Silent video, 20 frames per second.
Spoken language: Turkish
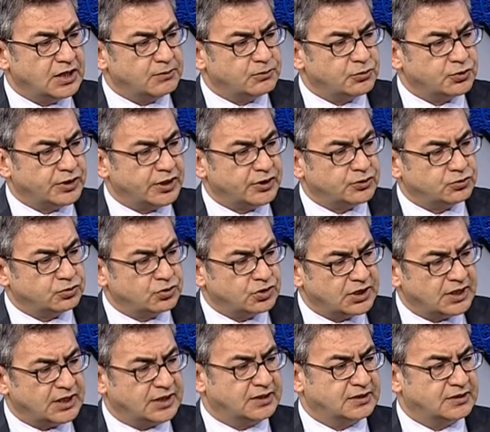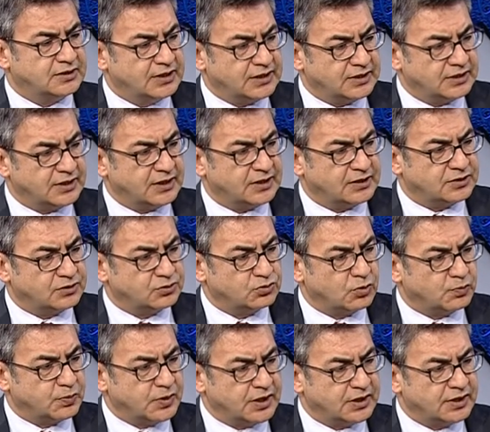Bundan sonra tekrar
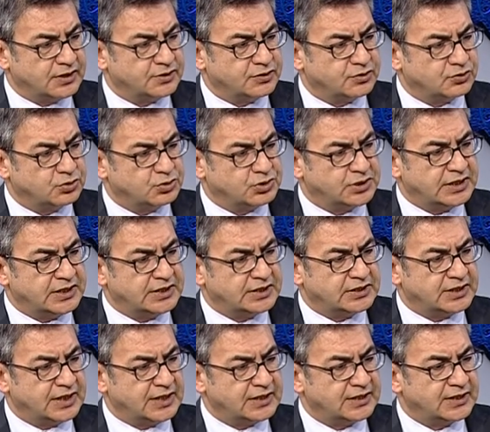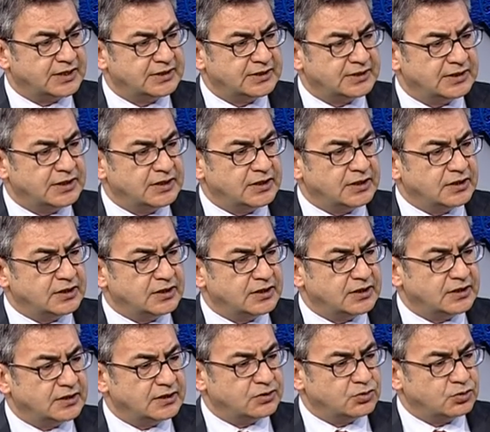toparlanır, düzelir derken
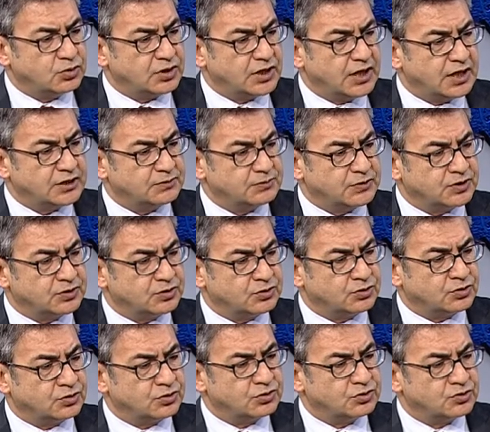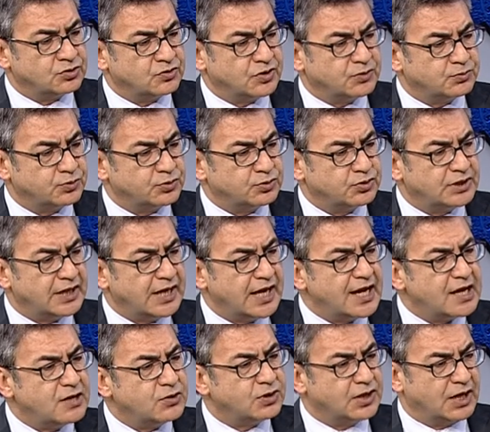e, çok artmadığını görüyoruz ve bunun
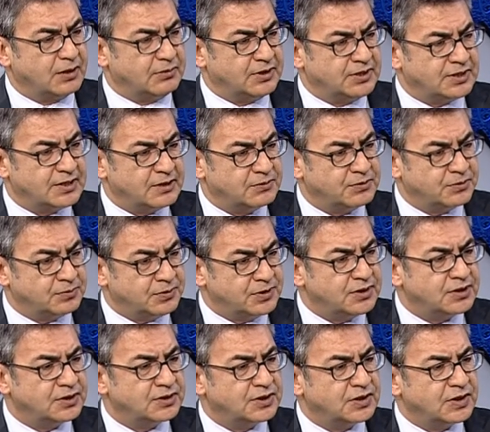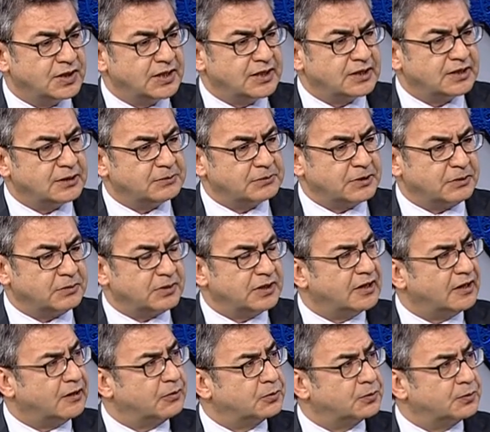en önemli sebebi
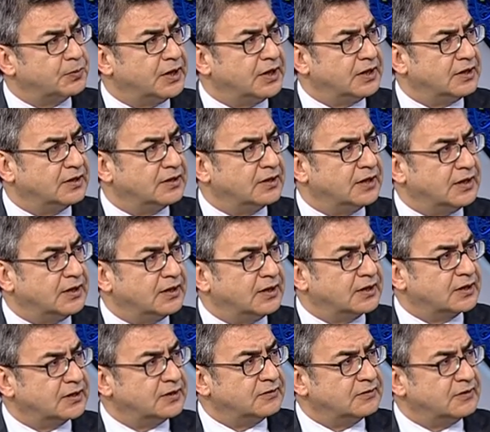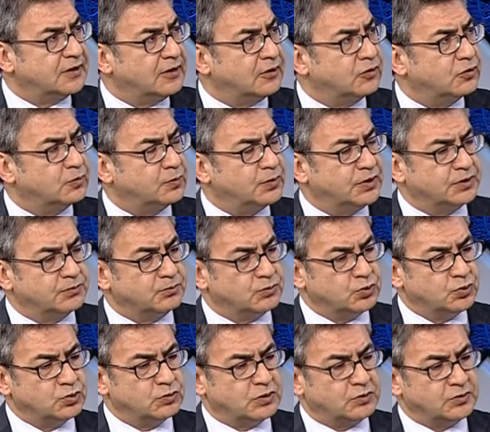tamamıyla Avrupa kaynaklı ve Avrupa'nın
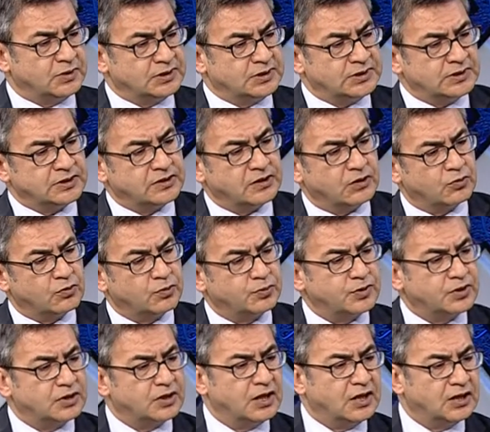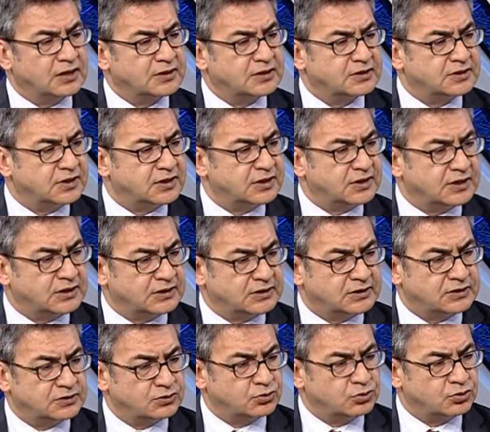büyümemesi, Avrupa'nın altı
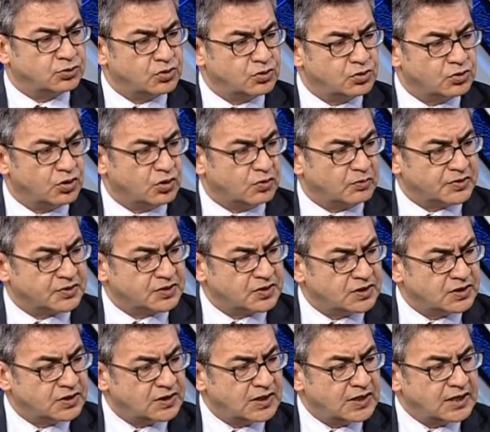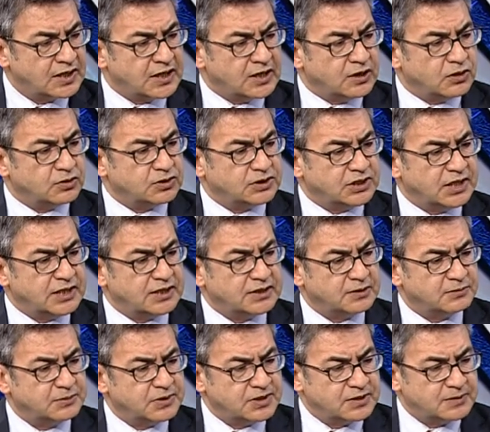çeyrektir küçülüyor olması
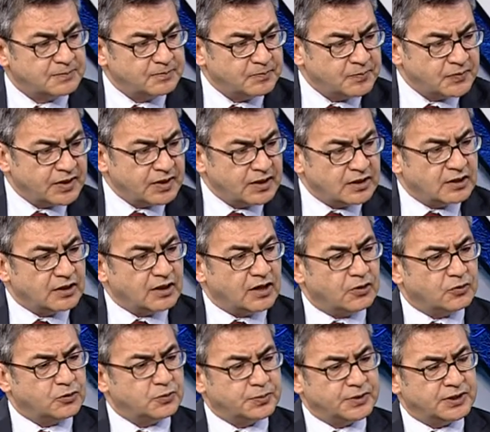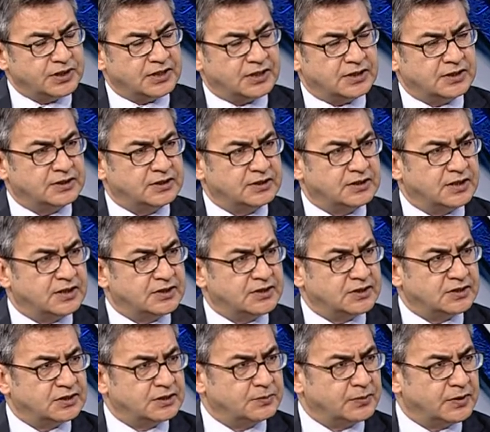özellikle bizim Avrupa'ya
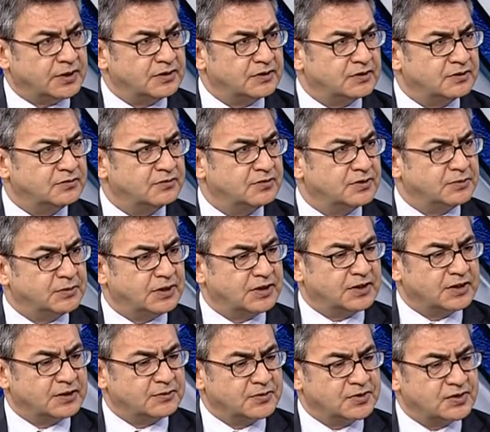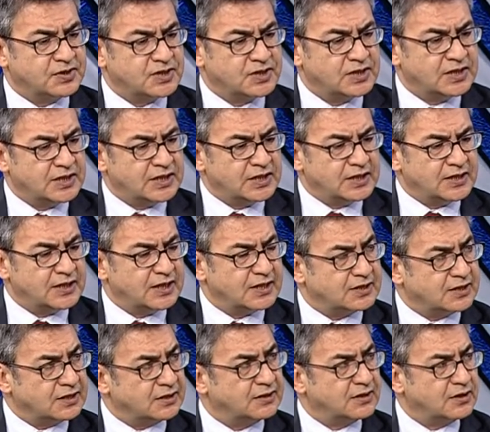ihracat yapan firmalarımızı
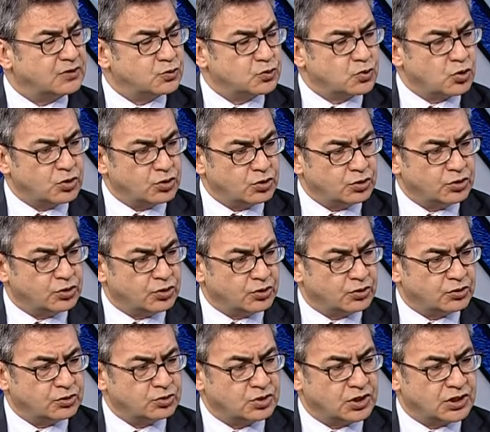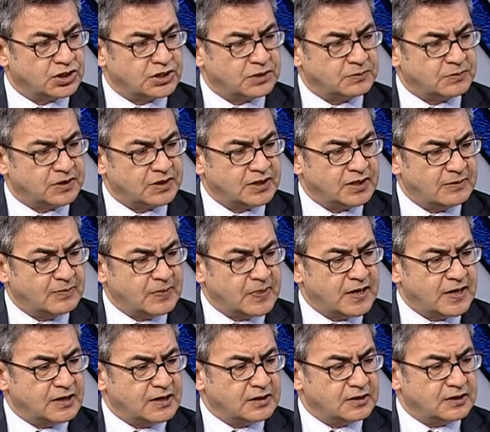gerçekten zorluyor şu aşamada.
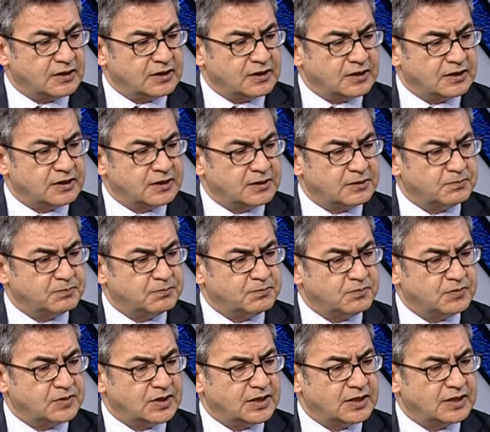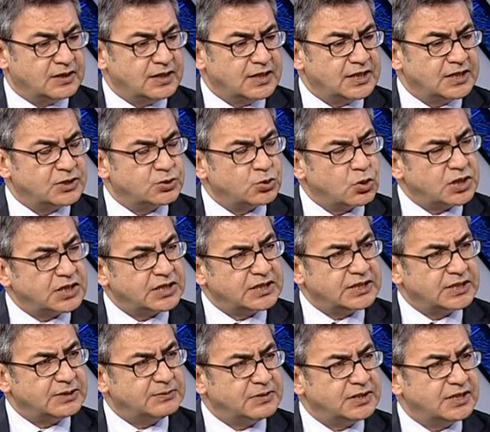E, e, çok
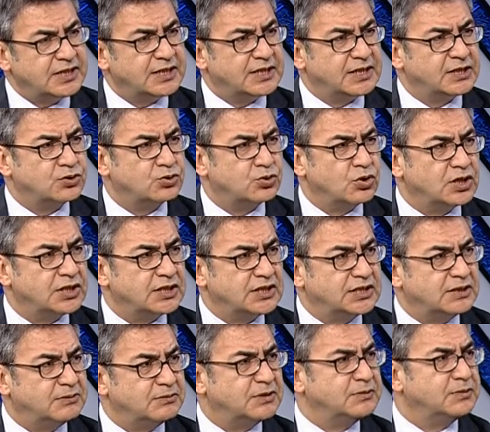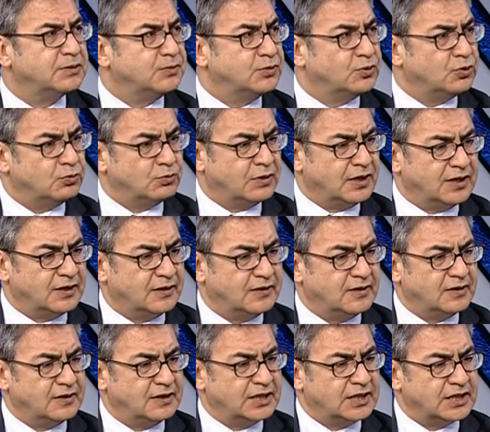ılımlı, çok ılımlı bir büyüme
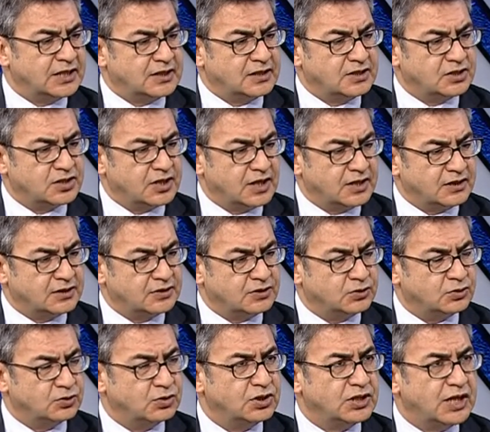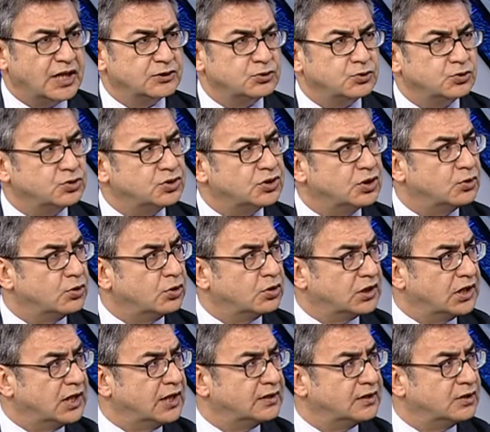işaret ediyor. Yani yüzde
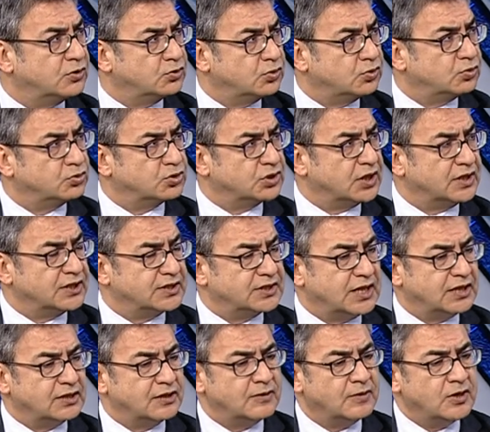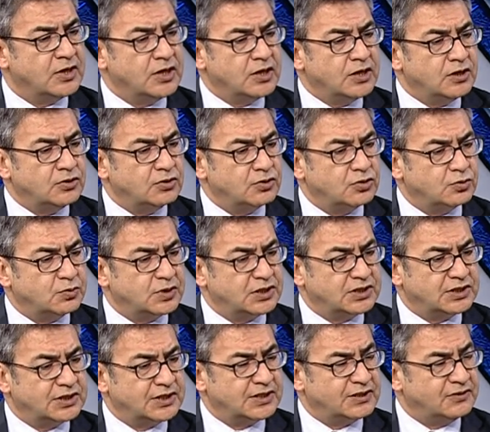dörtlerden çok uzağız. Yani evet.
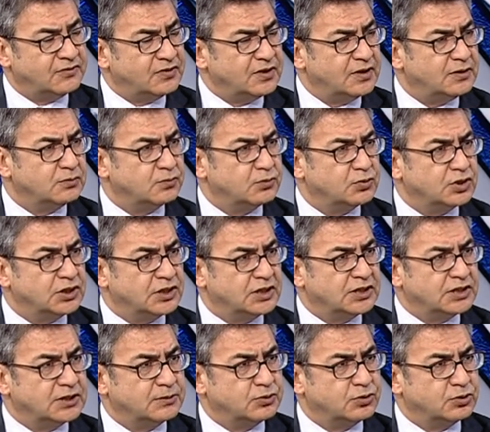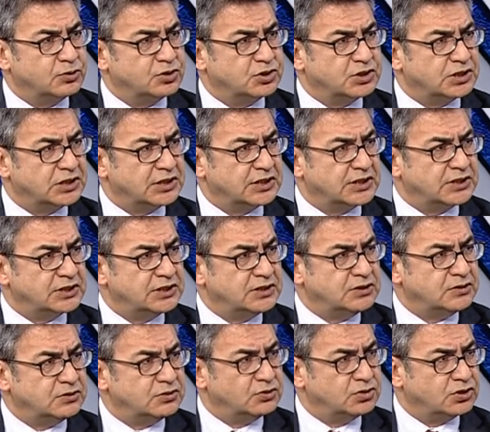hükümetin hedefi bu yıl 2013 yılı
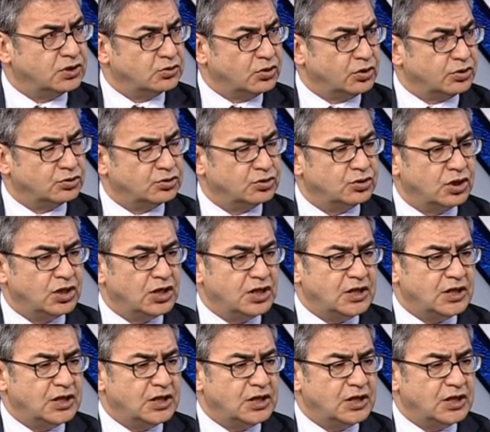için yüzde dört.